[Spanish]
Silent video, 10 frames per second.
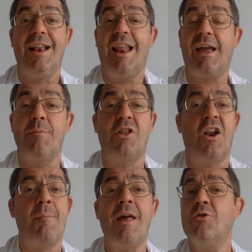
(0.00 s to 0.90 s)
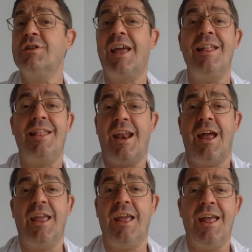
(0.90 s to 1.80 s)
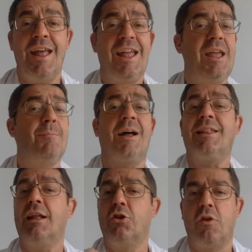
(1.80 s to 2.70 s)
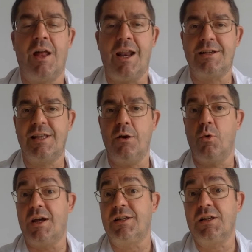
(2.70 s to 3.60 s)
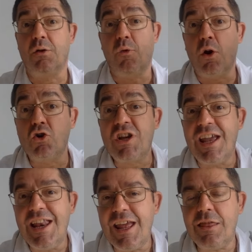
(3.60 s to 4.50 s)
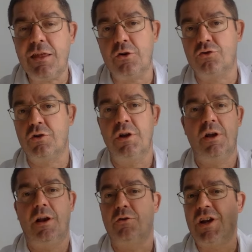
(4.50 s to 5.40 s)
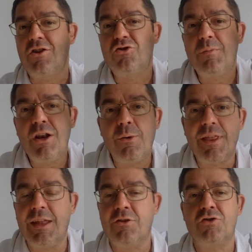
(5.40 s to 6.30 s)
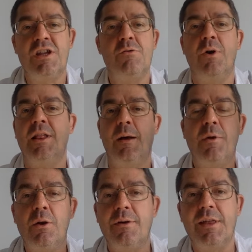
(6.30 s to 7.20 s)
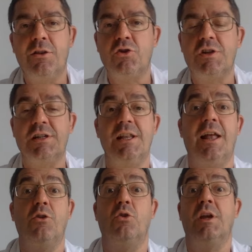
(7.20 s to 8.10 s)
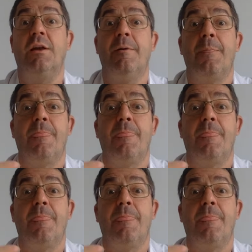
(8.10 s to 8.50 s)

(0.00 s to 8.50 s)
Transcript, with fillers: la quimioterapia no es que entre ahí y mate todas las células. Eso fue los inicios, en los años 1950-1960, donde